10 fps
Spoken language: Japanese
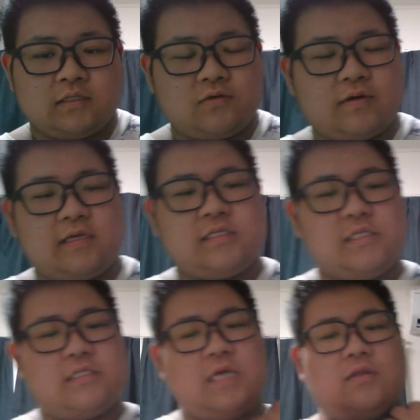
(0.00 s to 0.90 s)
で俺はい
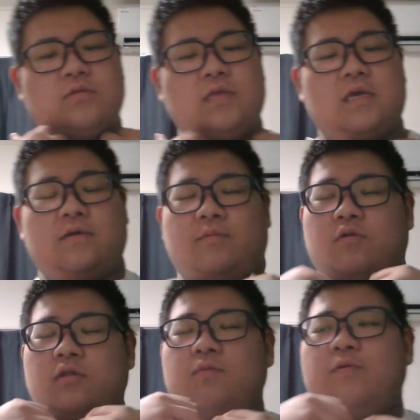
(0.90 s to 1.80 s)
ちいちあのね
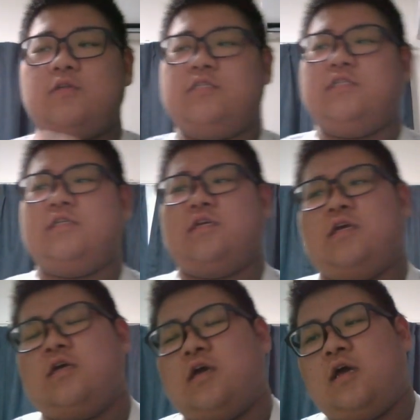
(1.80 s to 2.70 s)
俺の
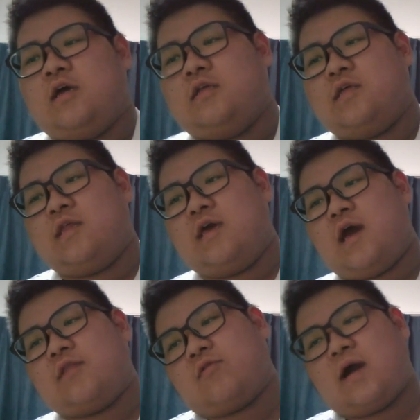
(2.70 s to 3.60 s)
ポリシーでね
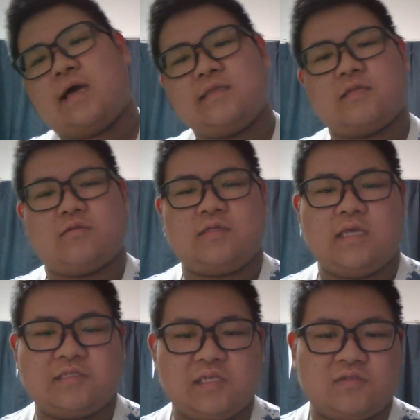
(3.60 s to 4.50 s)
あの噛んだ時
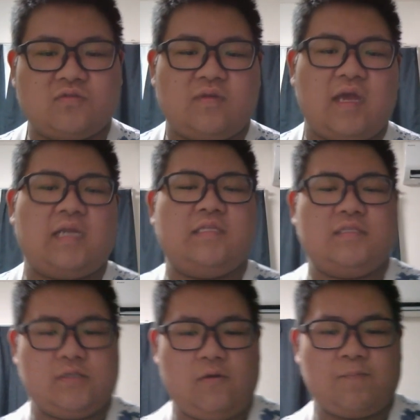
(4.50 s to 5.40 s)
訂正するの嫌なんで
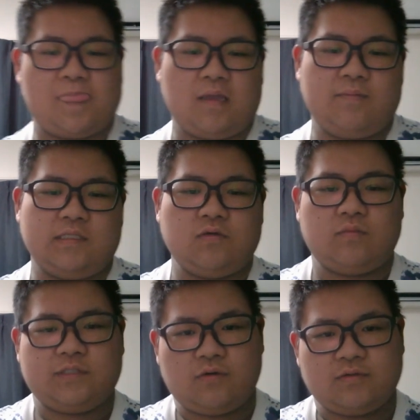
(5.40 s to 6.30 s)
すよ別に
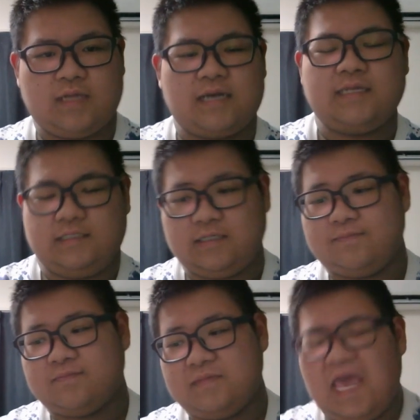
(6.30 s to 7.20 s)
面白くならないじゃん。
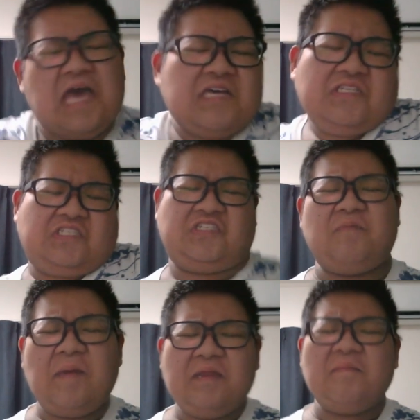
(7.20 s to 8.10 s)
いや、
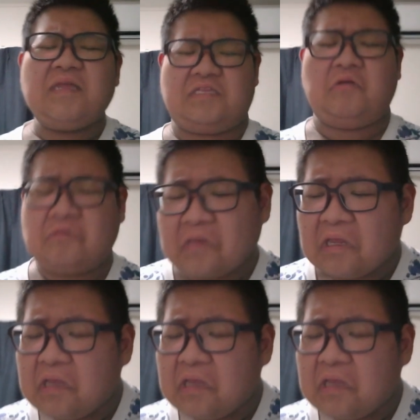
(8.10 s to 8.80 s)
滑りマットって、